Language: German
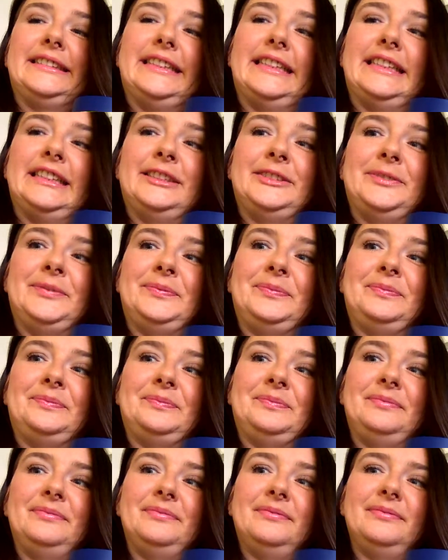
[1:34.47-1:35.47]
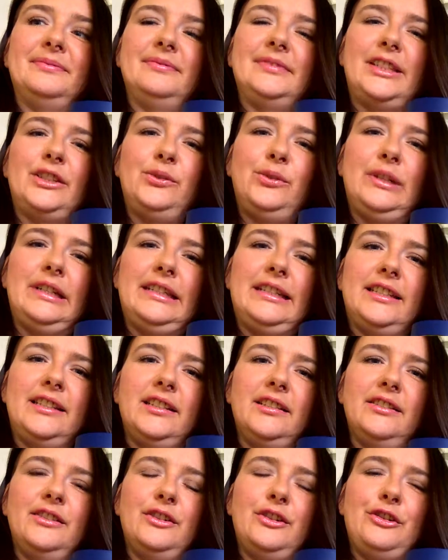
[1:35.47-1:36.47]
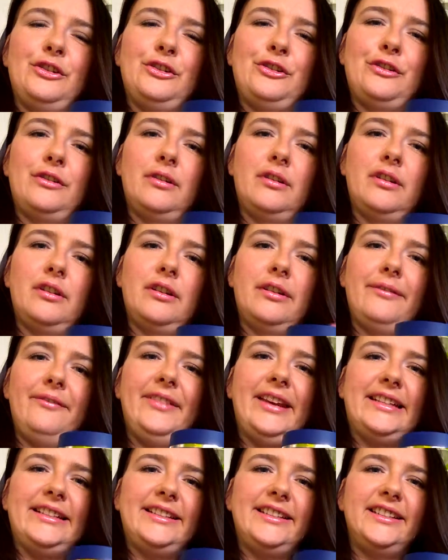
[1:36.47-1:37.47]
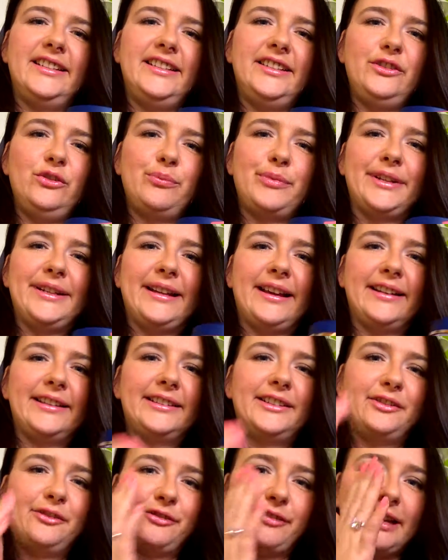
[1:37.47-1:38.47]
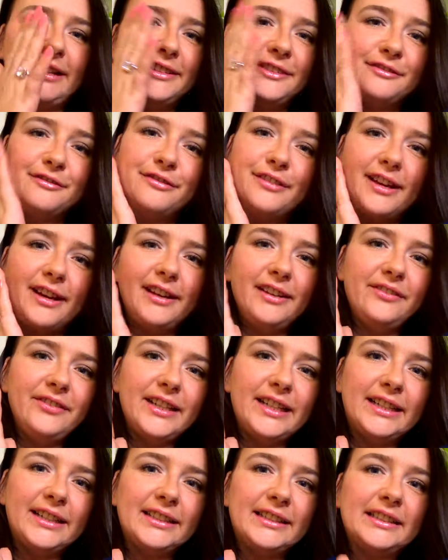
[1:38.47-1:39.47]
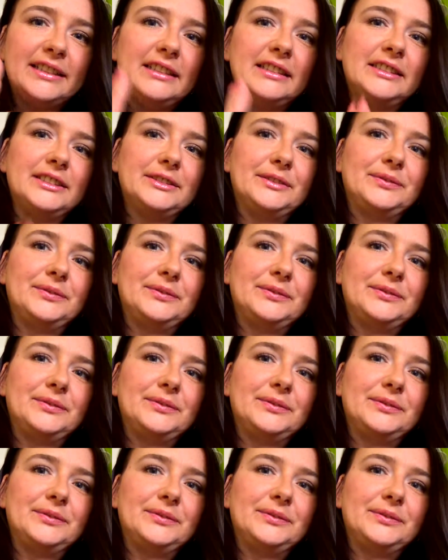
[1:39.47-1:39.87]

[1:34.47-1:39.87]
Ähm, natürlich werdet ihr nicht über Nacht faltenfrei werden,